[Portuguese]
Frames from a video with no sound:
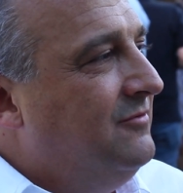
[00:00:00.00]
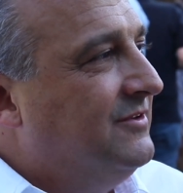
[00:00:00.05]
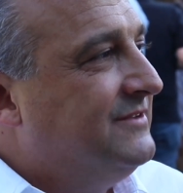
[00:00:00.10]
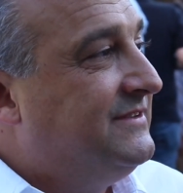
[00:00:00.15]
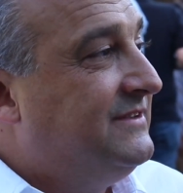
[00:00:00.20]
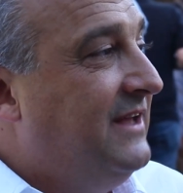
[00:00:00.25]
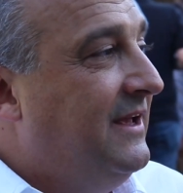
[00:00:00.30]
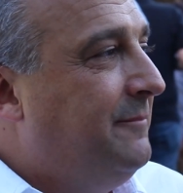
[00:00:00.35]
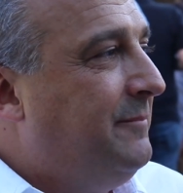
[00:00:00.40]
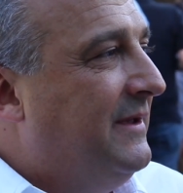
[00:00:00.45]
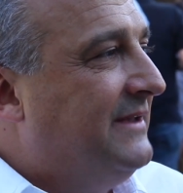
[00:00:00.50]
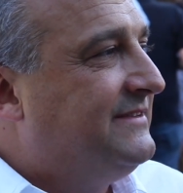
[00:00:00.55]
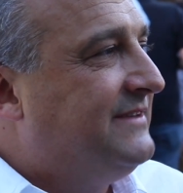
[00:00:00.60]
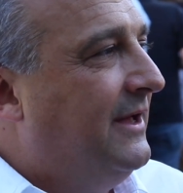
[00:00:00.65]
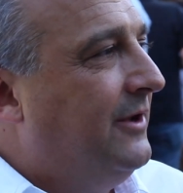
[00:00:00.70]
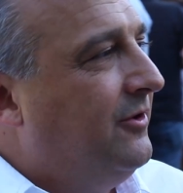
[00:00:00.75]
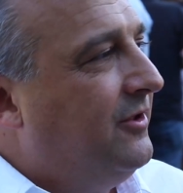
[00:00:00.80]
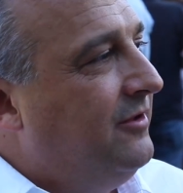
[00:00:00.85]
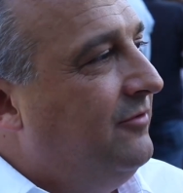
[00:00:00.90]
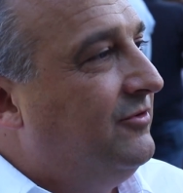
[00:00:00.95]
você tem que
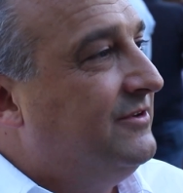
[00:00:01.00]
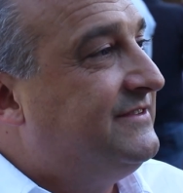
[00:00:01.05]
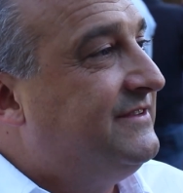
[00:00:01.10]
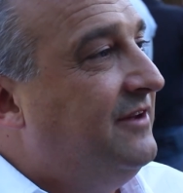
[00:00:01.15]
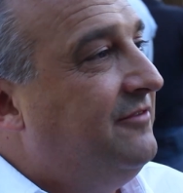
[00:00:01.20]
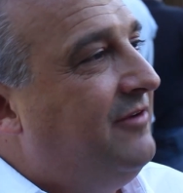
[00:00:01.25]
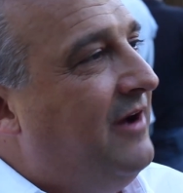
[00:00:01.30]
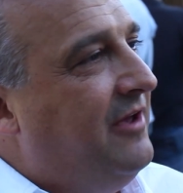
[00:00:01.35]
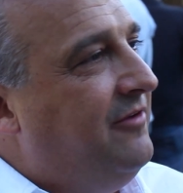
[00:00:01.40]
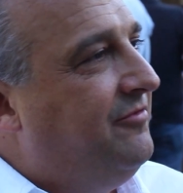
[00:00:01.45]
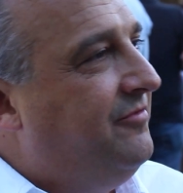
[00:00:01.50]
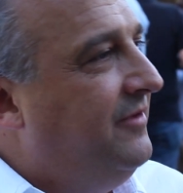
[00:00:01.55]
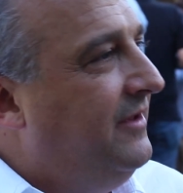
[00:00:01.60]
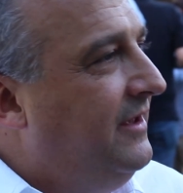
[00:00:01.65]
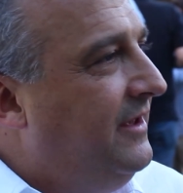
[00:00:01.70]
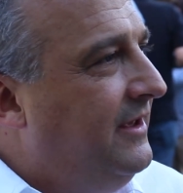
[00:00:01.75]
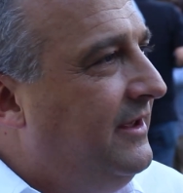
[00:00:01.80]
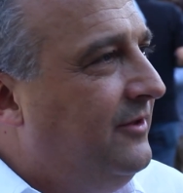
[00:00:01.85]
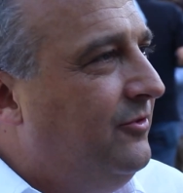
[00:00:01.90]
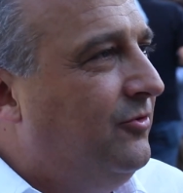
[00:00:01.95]
pensar no que você vai
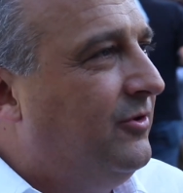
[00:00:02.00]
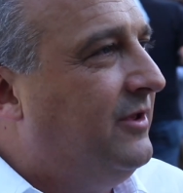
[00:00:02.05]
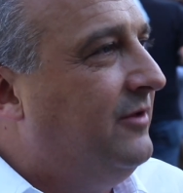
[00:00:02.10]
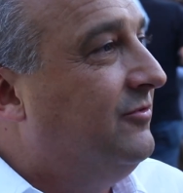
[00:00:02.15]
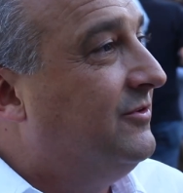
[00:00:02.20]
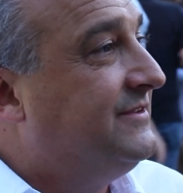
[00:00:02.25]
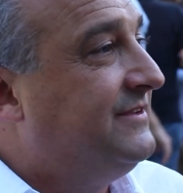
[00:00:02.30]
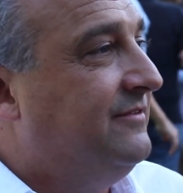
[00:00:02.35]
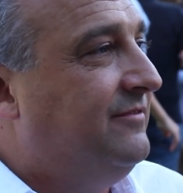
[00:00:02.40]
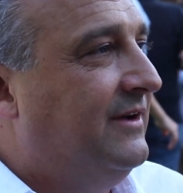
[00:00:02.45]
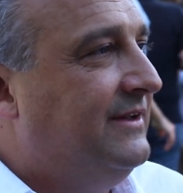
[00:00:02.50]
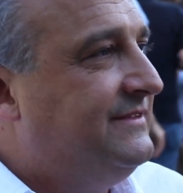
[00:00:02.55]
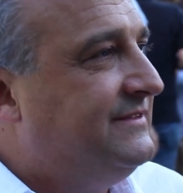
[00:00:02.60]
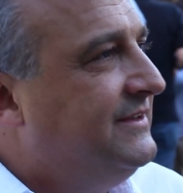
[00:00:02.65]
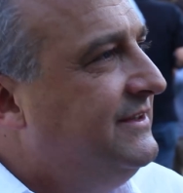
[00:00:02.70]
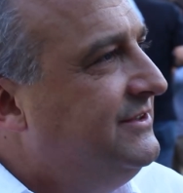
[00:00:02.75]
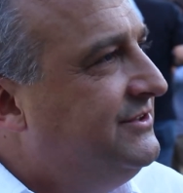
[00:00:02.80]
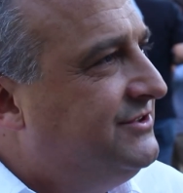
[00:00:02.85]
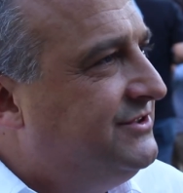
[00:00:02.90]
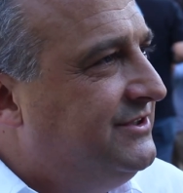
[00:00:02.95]
ver, no que você vai
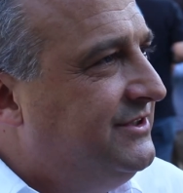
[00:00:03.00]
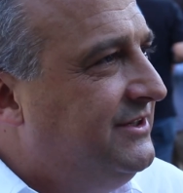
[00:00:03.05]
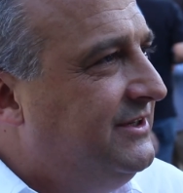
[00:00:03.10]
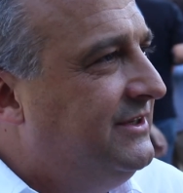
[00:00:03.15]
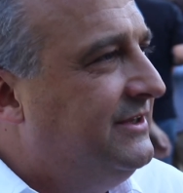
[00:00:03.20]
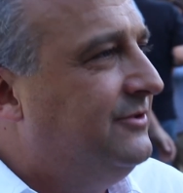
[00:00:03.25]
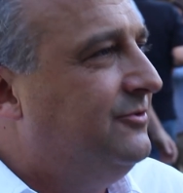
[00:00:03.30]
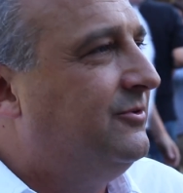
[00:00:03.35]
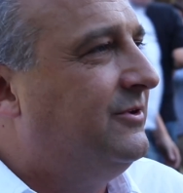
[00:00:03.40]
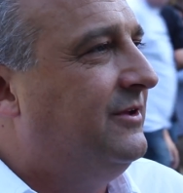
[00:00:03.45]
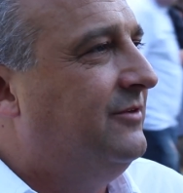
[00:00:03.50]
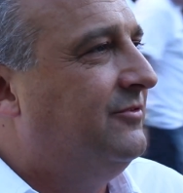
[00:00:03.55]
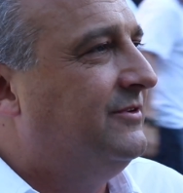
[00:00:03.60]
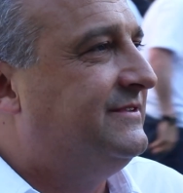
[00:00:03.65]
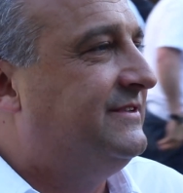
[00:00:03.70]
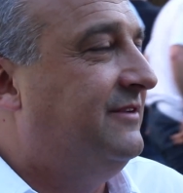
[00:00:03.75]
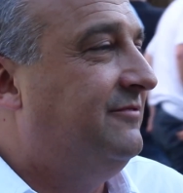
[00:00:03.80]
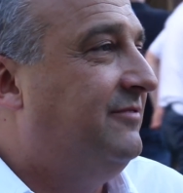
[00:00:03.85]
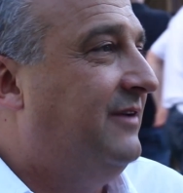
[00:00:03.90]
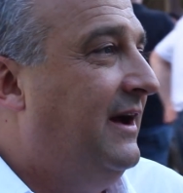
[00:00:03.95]
sentir, no que
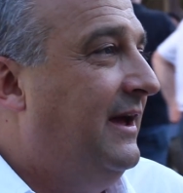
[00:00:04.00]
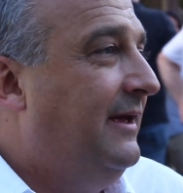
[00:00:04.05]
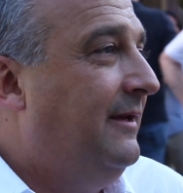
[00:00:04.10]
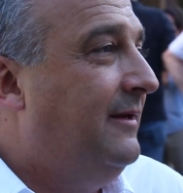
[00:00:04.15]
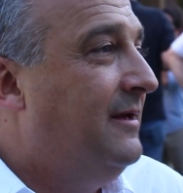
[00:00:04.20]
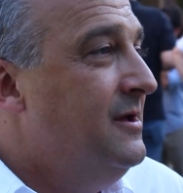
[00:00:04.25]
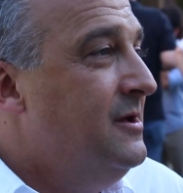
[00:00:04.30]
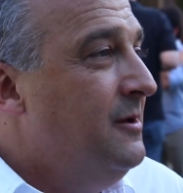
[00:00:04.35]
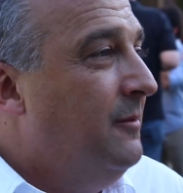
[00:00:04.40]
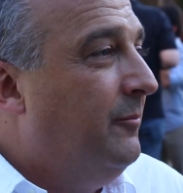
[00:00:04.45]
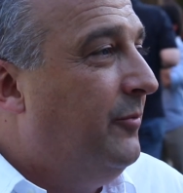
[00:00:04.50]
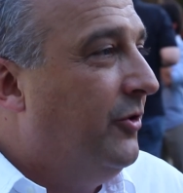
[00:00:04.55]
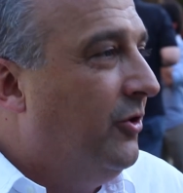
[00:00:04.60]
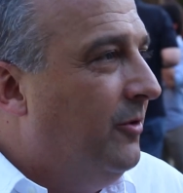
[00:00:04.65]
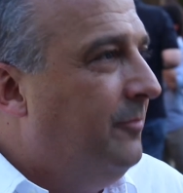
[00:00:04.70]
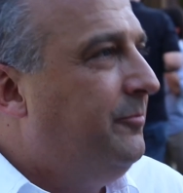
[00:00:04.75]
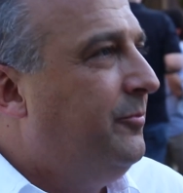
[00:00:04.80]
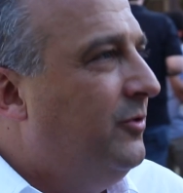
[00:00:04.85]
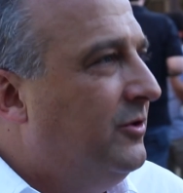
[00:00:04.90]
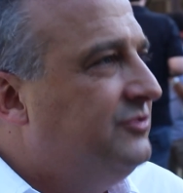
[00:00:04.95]
você vai
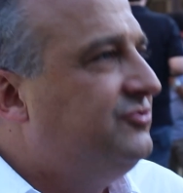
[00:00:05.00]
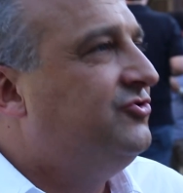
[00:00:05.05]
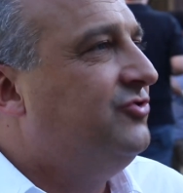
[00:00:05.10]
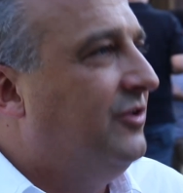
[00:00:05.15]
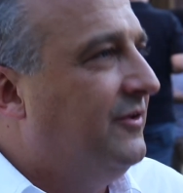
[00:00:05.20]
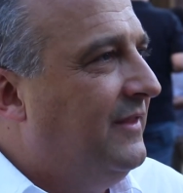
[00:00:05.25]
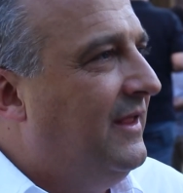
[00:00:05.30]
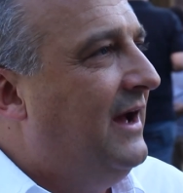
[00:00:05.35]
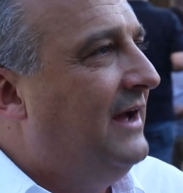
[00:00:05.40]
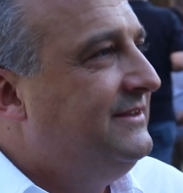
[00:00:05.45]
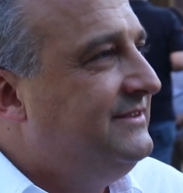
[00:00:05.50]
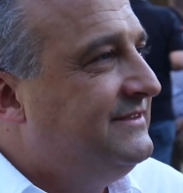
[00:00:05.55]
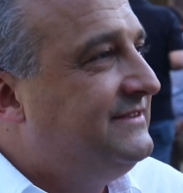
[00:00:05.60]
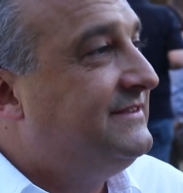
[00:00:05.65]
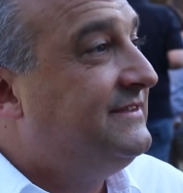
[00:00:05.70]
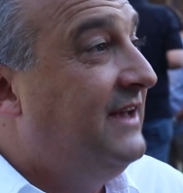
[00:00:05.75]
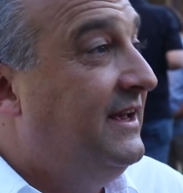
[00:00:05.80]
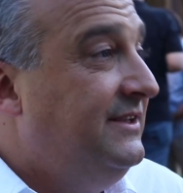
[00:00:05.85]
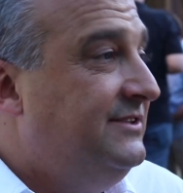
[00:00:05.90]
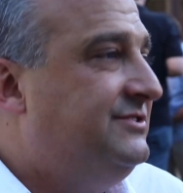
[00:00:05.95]
proporcionar de
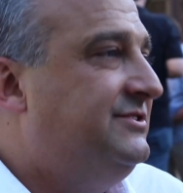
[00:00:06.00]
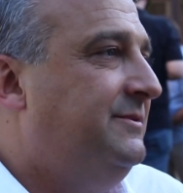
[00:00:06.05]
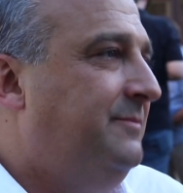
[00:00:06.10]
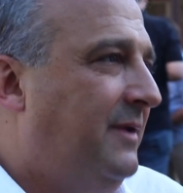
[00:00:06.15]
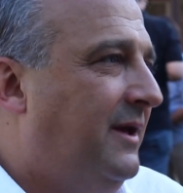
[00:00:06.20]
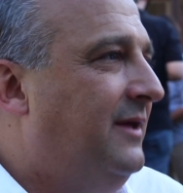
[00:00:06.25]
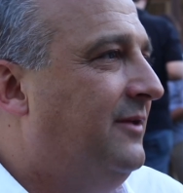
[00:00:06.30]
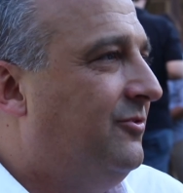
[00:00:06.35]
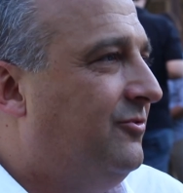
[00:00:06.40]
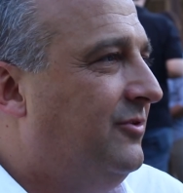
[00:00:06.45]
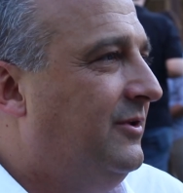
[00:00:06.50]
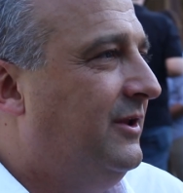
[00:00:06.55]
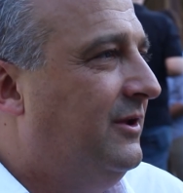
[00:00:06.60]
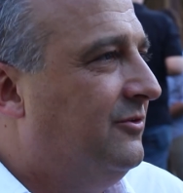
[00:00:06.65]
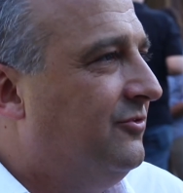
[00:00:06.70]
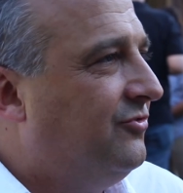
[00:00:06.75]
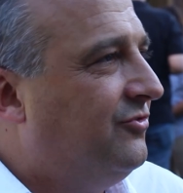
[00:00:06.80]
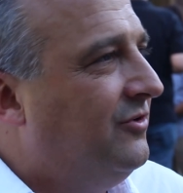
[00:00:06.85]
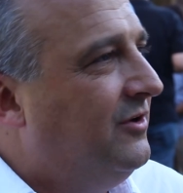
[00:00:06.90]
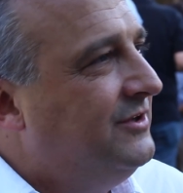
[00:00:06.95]
sentimento e
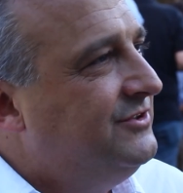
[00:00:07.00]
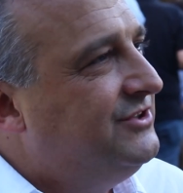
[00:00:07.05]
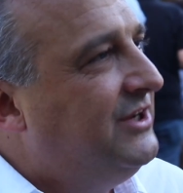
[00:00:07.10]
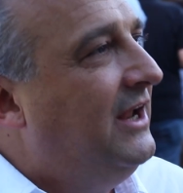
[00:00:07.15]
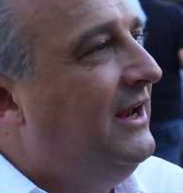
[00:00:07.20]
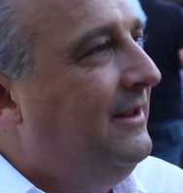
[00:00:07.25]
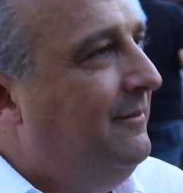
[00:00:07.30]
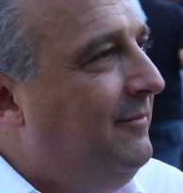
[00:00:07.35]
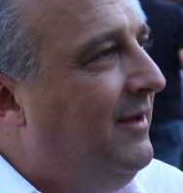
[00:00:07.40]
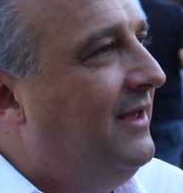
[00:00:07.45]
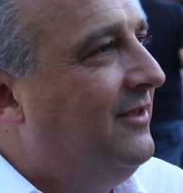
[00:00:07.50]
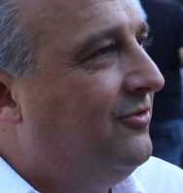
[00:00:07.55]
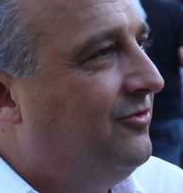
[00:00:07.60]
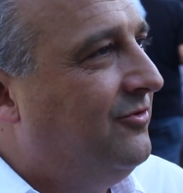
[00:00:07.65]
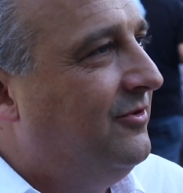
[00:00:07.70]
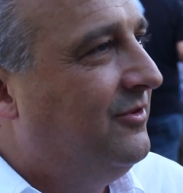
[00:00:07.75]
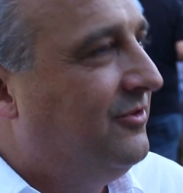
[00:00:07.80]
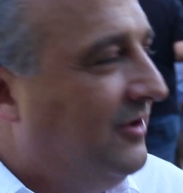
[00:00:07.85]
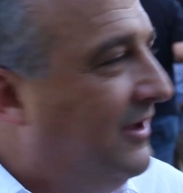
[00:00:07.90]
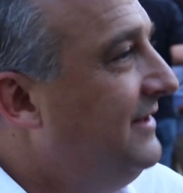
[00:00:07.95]
não só de alimento.
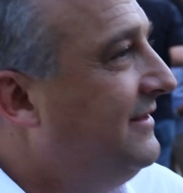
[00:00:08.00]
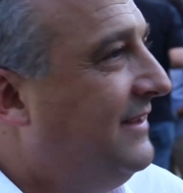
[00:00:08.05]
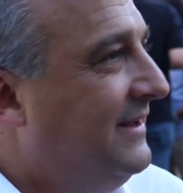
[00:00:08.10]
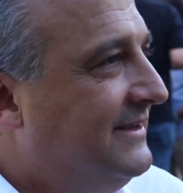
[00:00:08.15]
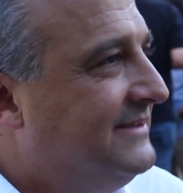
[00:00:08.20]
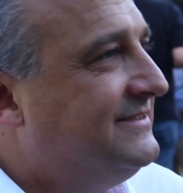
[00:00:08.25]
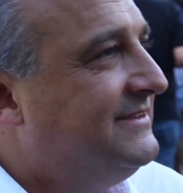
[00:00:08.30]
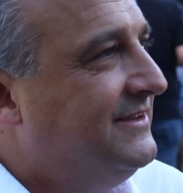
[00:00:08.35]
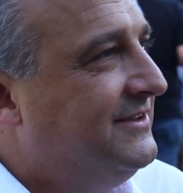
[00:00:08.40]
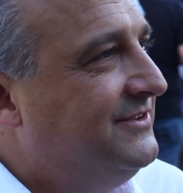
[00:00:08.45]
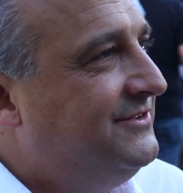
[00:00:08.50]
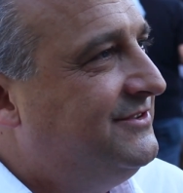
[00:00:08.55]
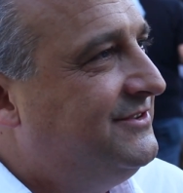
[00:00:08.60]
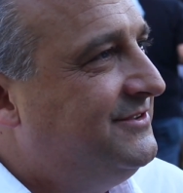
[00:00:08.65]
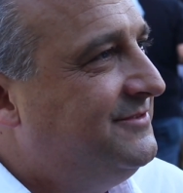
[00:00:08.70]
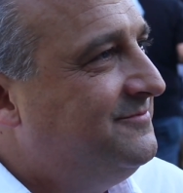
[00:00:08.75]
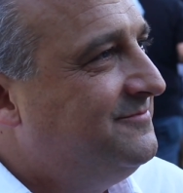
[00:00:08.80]
Então é interessante.